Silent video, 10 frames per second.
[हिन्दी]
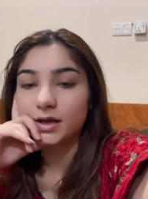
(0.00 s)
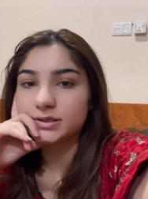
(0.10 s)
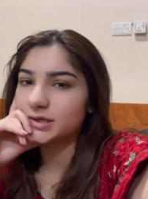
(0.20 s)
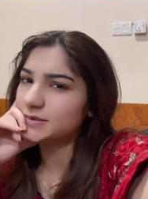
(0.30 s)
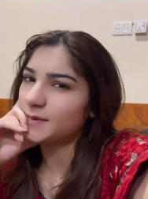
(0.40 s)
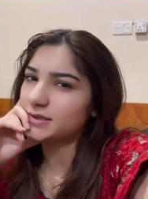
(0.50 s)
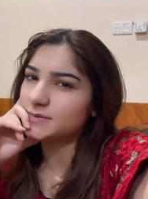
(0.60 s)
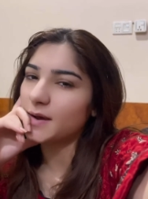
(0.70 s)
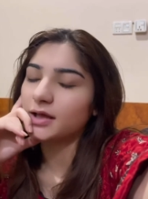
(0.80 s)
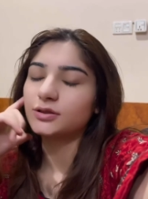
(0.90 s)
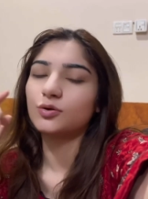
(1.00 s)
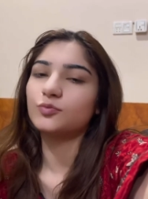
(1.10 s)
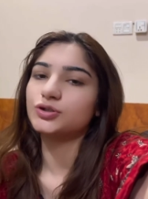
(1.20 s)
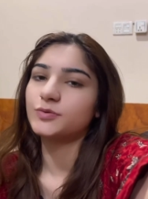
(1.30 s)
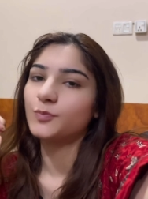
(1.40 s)
सिक्स मंथ्स बाद तो
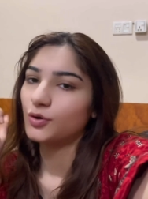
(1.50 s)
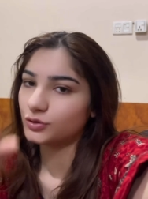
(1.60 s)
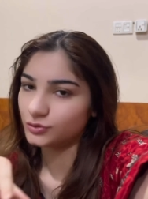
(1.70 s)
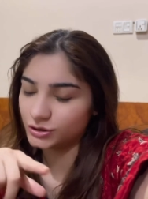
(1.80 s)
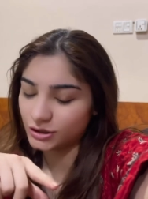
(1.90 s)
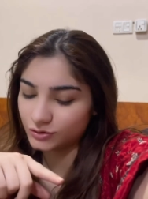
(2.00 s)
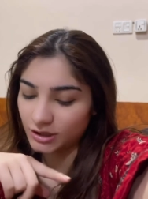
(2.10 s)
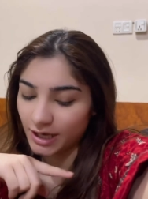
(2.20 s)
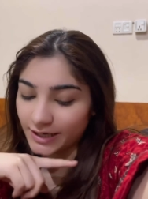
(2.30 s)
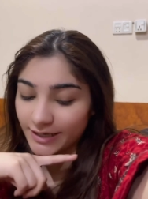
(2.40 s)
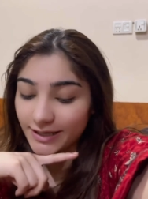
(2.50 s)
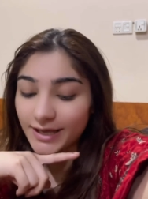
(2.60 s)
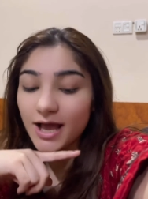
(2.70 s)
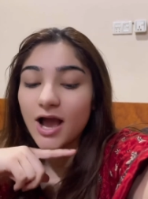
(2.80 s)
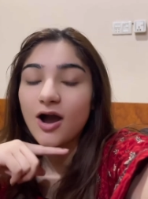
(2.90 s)
मुझे बहुत खुशी है उसके आने की
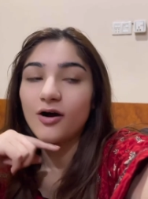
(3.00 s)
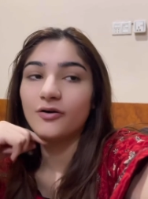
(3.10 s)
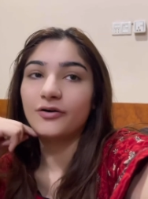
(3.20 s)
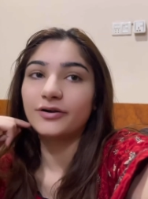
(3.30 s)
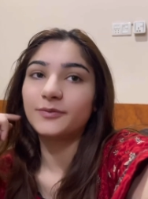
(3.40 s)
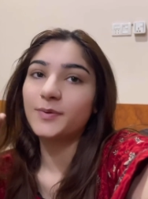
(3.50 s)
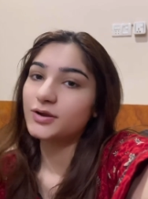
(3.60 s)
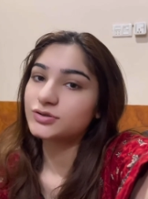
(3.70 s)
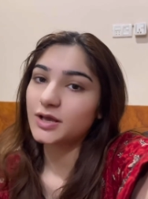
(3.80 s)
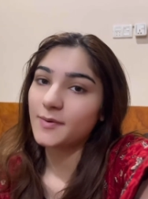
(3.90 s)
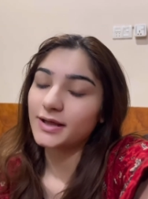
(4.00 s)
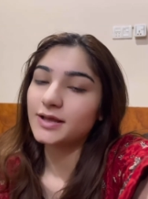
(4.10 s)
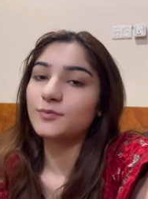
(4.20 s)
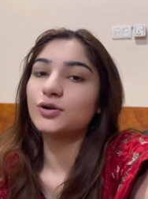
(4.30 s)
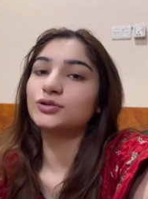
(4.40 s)
और फिर उसके बाद
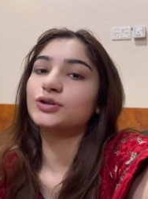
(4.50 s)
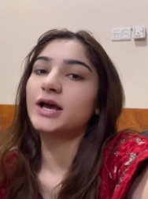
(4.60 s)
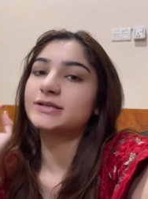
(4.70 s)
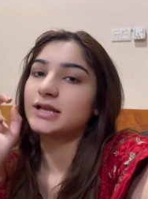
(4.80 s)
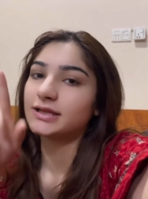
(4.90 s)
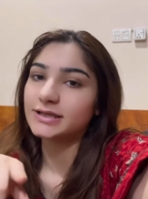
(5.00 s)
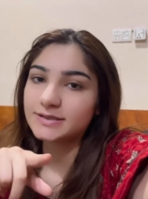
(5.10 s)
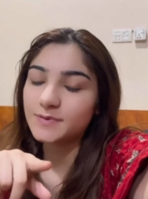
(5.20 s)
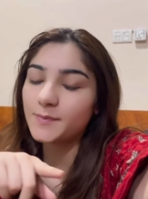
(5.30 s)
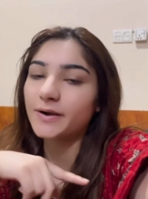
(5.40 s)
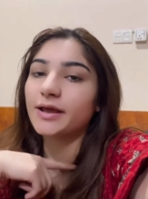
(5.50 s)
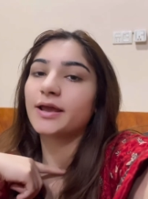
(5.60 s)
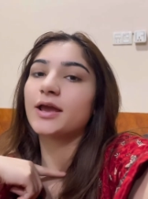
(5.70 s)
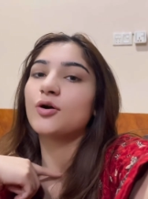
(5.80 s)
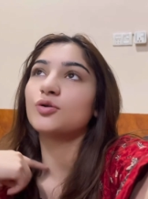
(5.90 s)
हम लोग जो है असलात तस्बी
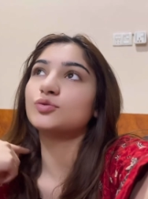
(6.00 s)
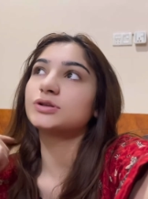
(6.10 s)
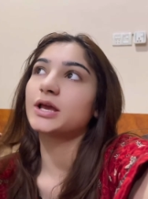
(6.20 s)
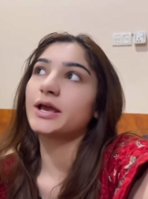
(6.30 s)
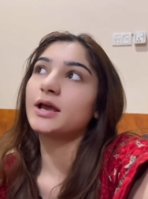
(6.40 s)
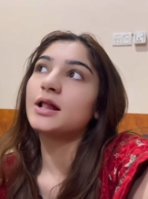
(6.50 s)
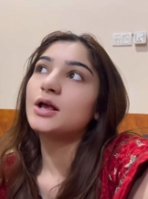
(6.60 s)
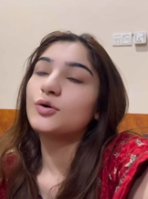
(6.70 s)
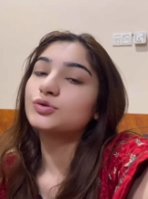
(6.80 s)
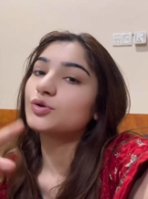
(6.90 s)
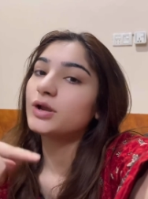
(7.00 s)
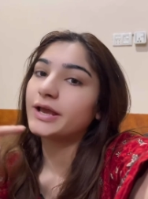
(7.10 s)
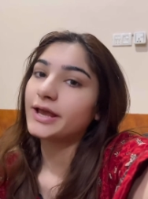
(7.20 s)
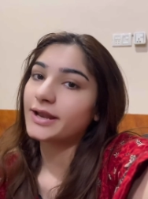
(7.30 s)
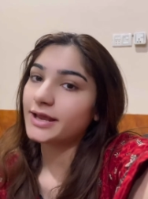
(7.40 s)
पढ़ेंगे और उसके उसको
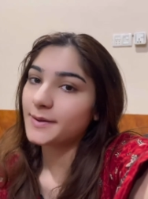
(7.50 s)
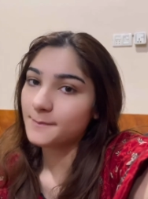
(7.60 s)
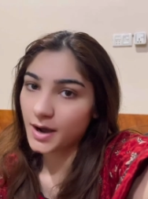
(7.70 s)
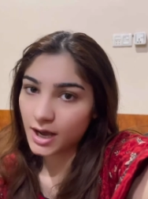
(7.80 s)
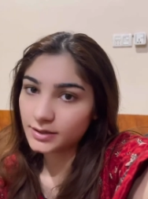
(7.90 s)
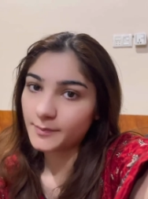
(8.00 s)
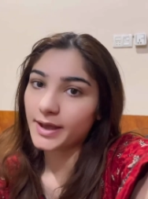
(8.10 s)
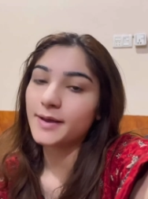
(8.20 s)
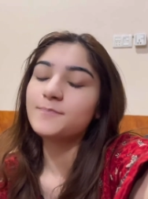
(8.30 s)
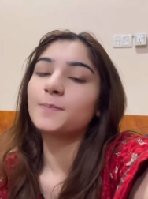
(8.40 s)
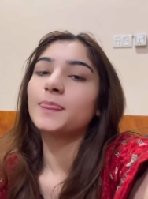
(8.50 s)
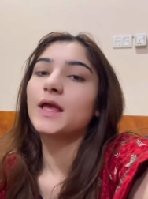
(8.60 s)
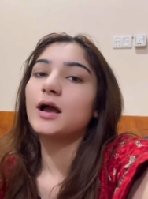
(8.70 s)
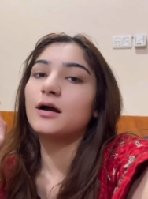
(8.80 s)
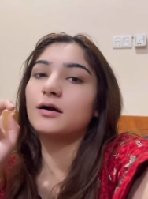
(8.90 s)
लेके आने के बाद मैं
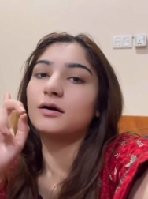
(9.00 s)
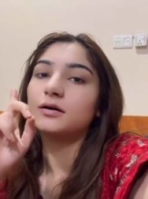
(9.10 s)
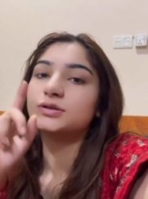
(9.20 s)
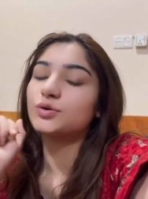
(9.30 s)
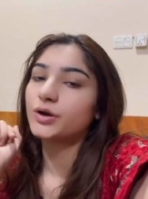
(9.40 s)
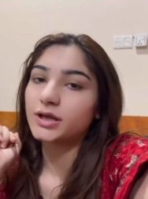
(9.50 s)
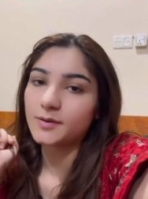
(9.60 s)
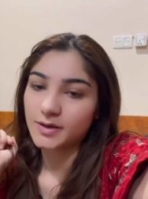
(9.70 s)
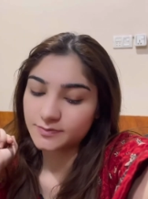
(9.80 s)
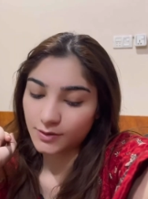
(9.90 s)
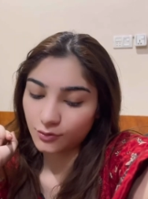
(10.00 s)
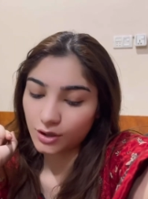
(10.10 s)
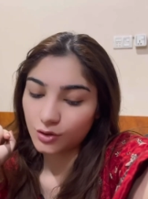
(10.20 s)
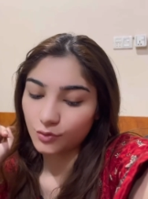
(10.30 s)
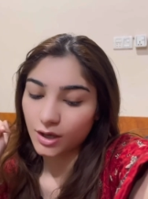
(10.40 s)
ज़हर की नमाज़
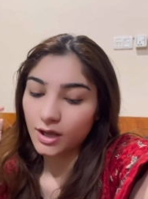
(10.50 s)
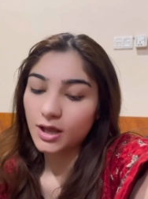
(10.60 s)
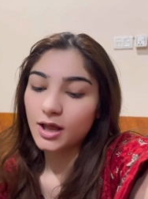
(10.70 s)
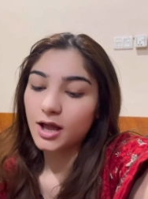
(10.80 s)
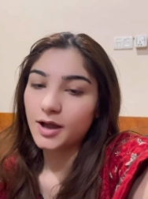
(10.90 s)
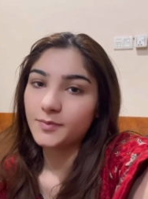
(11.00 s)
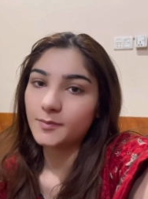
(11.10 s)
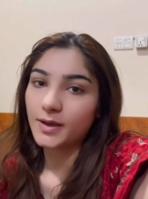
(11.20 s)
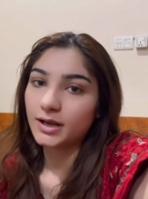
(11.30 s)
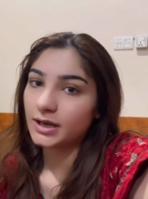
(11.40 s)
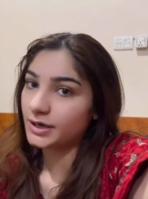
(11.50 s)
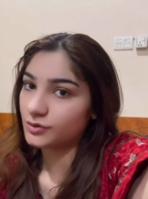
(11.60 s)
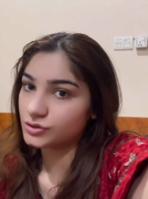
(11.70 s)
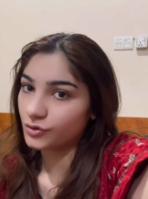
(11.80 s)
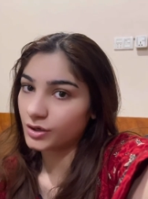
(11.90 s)
पढ़ूंगी क्योंकि अभी मैं लेट
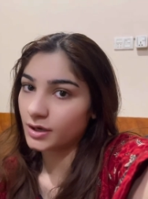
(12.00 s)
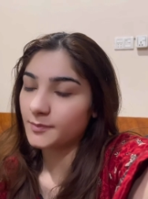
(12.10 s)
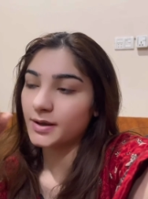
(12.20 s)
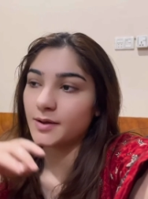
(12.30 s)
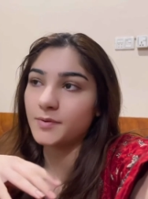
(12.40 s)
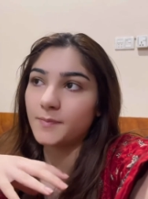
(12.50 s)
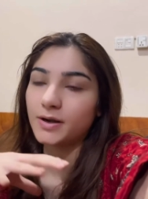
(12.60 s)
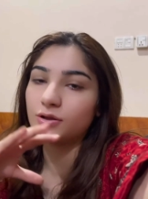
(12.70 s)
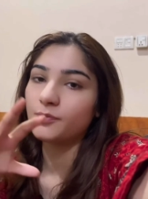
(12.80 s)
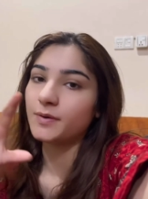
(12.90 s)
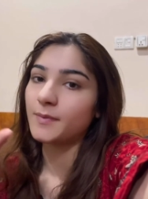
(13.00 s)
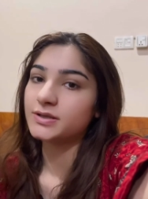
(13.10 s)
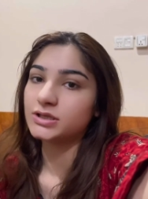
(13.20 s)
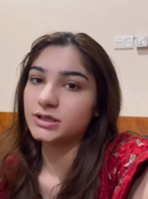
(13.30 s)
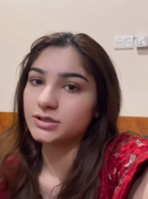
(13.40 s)
हो जाऊंगी अगर मैंने अभी पढ़ी तो फिर मैं
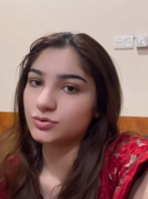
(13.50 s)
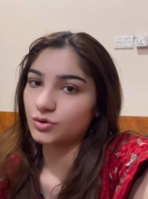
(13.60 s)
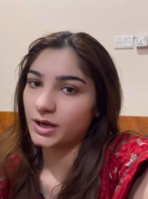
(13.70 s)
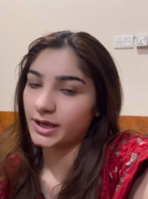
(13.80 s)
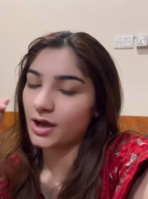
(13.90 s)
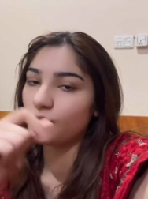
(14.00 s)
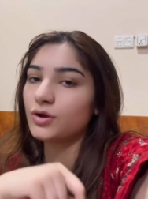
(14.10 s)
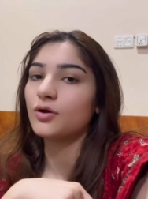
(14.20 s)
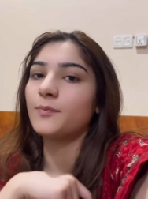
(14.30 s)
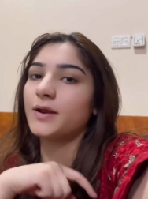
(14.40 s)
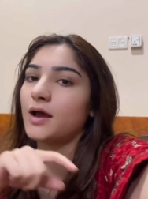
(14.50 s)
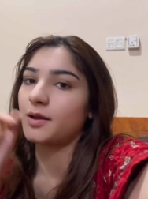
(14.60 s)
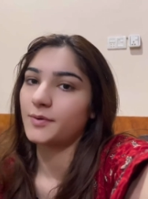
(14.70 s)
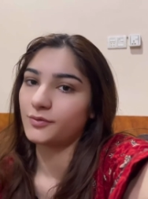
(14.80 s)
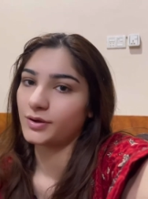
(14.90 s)
जल्दी से उसको लेके आऊँगी और फिर
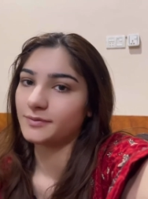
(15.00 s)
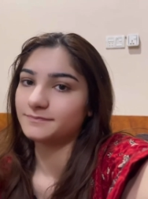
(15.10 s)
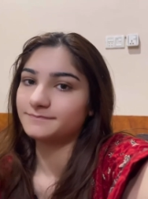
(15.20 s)
आके पढ़ूँगी